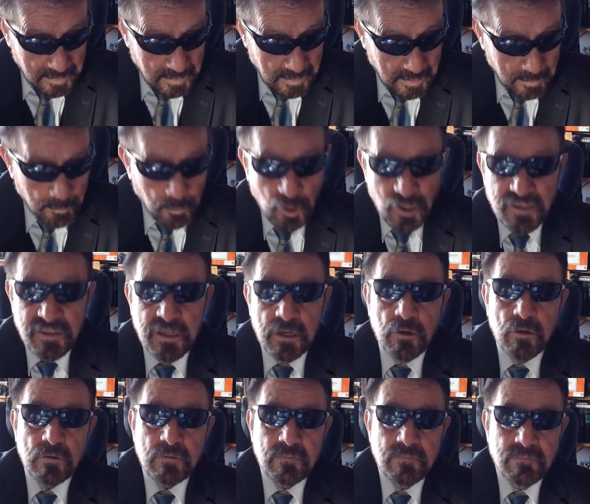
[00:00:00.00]
estadistas
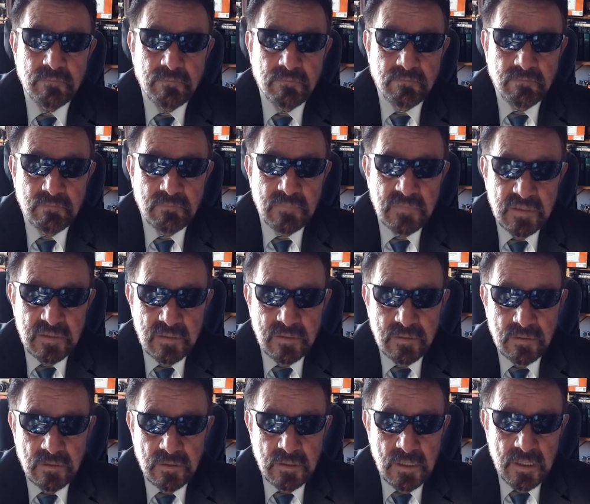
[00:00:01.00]
políticos,
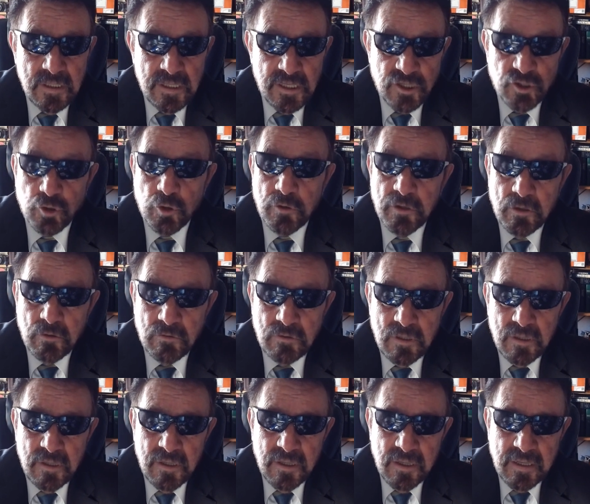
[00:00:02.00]
históricos,
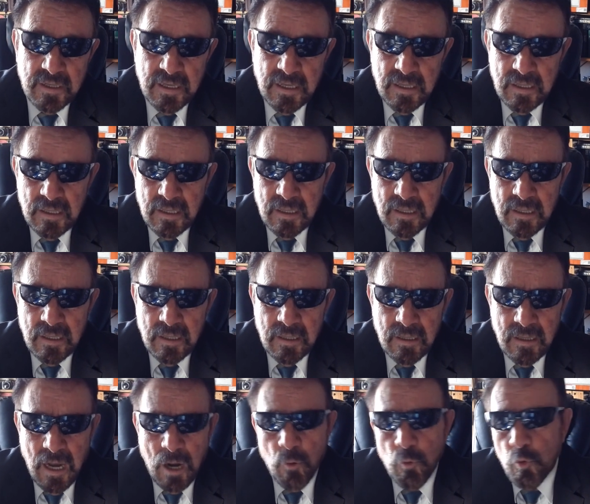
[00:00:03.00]
que
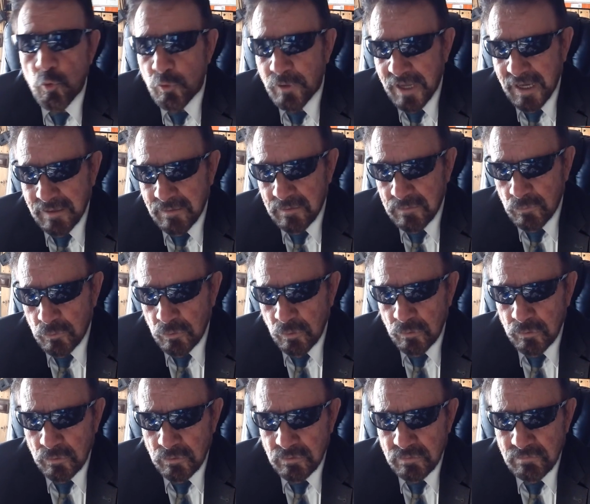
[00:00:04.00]
eh, augurian
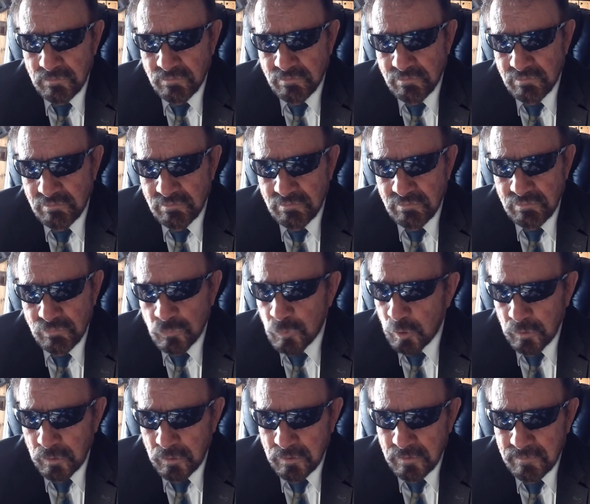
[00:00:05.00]
todos,
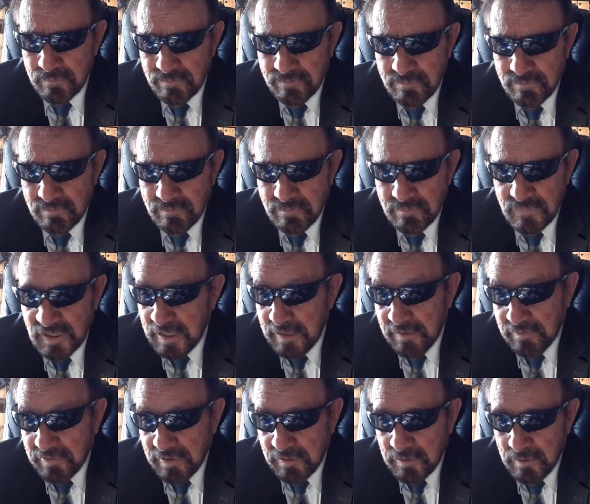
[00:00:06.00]
todos, sin
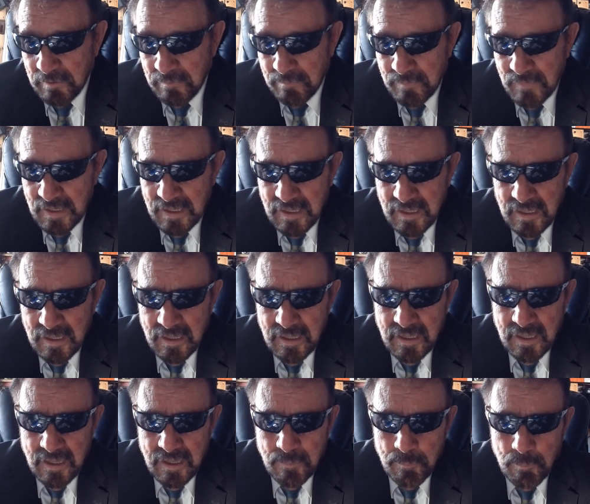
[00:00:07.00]
excepción,
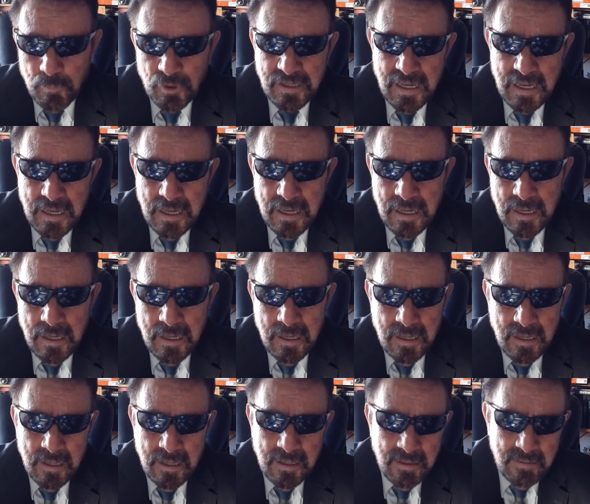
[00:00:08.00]
porque
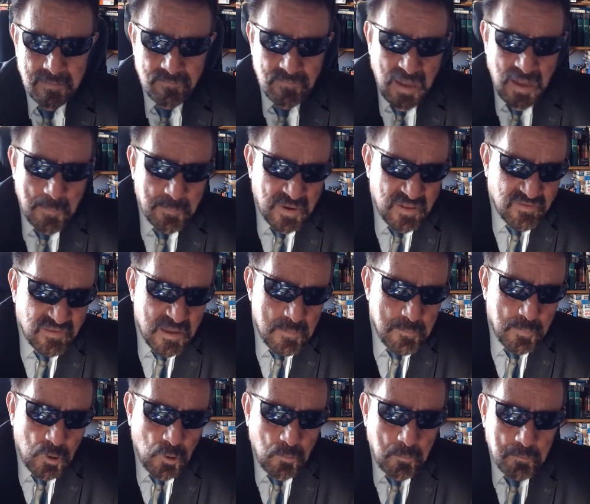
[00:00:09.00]
eh, en
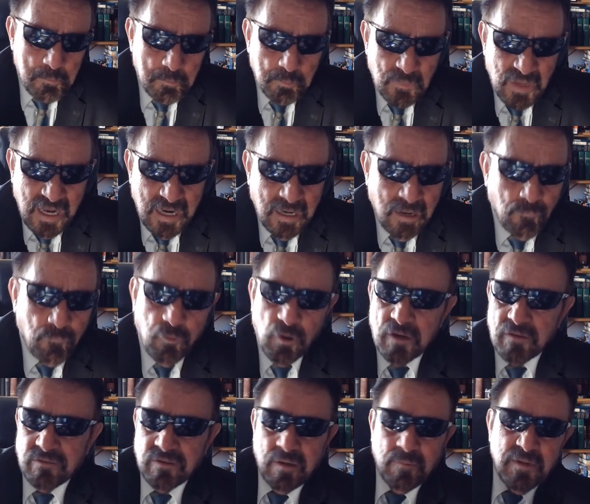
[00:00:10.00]
principio la
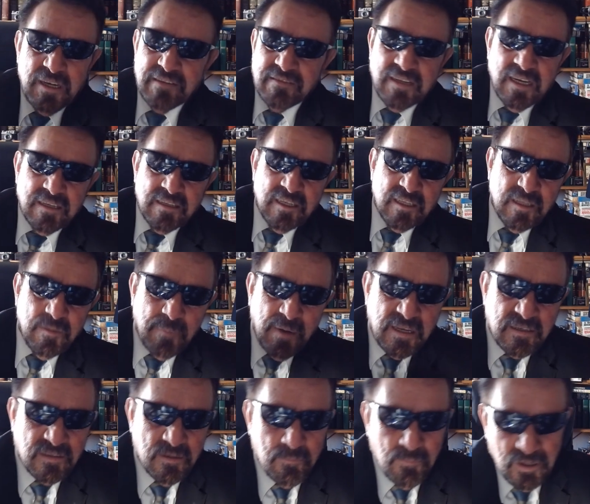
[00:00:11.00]
fuerza militar de este
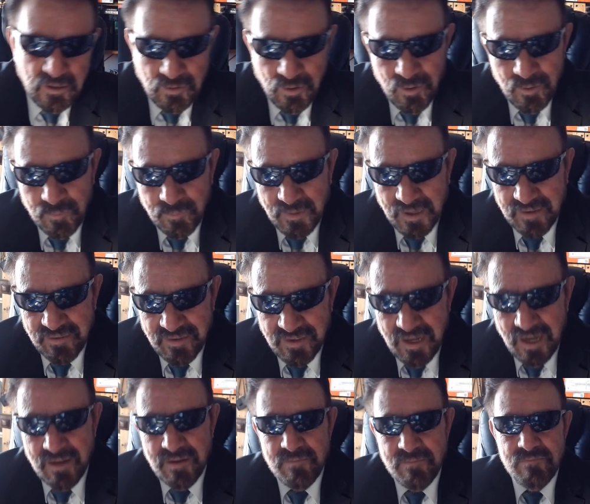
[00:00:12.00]
país invasor
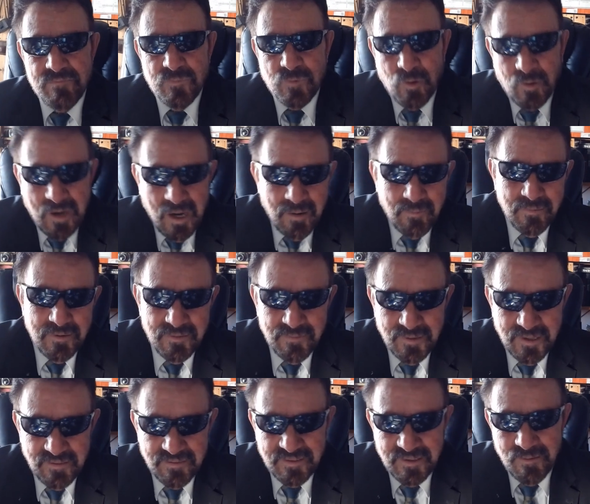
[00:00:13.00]
parecía intocable,
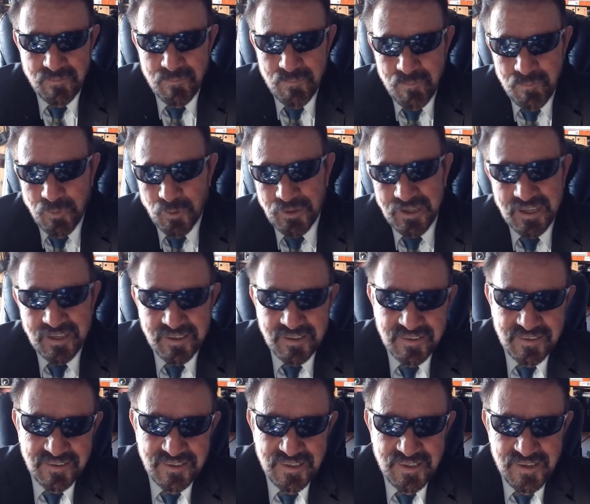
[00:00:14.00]
parecía un
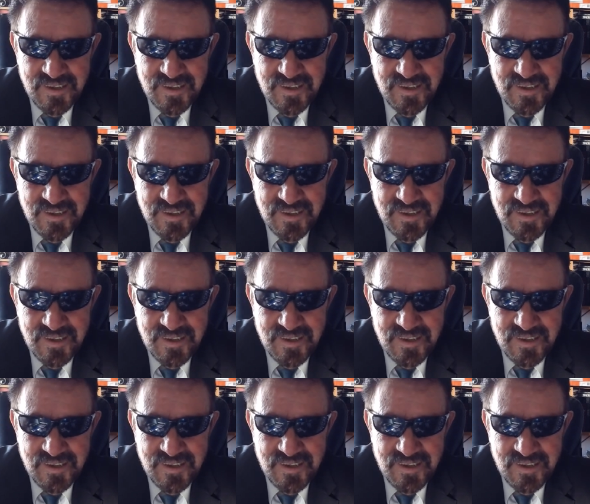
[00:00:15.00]
poder,